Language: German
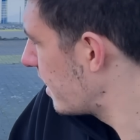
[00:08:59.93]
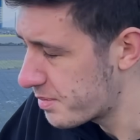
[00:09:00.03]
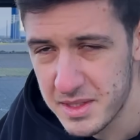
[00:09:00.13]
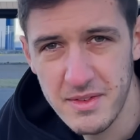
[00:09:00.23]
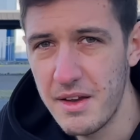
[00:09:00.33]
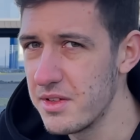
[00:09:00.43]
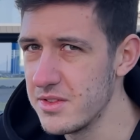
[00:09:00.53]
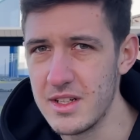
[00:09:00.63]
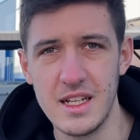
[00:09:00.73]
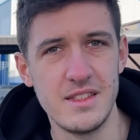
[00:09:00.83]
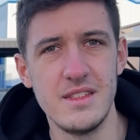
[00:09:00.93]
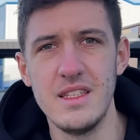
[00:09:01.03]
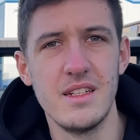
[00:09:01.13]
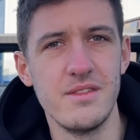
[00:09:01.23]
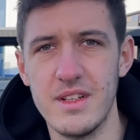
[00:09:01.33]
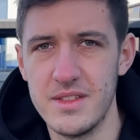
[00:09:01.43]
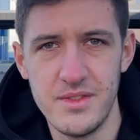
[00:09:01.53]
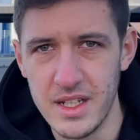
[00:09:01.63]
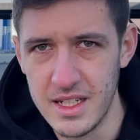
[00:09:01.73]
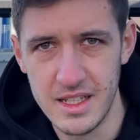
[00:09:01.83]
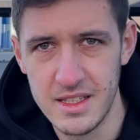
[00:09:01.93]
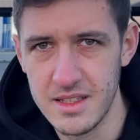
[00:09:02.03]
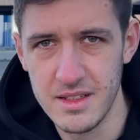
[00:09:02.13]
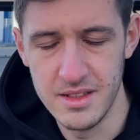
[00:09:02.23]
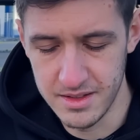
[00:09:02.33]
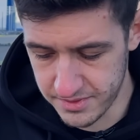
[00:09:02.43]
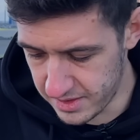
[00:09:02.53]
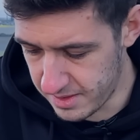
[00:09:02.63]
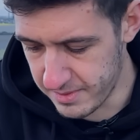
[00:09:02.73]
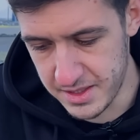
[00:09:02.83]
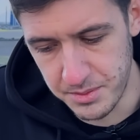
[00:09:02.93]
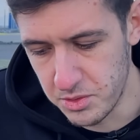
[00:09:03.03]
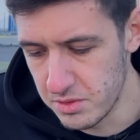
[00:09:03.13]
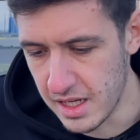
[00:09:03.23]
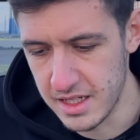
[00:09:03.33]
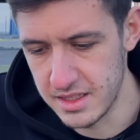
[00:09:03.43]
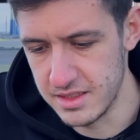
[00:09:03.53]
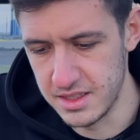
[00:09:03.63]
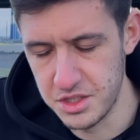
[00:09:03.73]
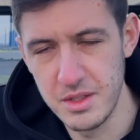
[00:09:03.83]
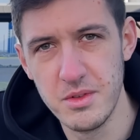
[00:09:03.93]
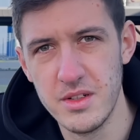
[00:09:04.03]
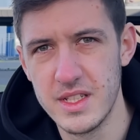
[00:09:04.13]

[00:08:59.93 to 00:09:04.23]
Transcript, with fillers: Ich bezweifle sogar, dass irgendwas wirklich äh, von dem, was im Gutachten geschrieben wurde,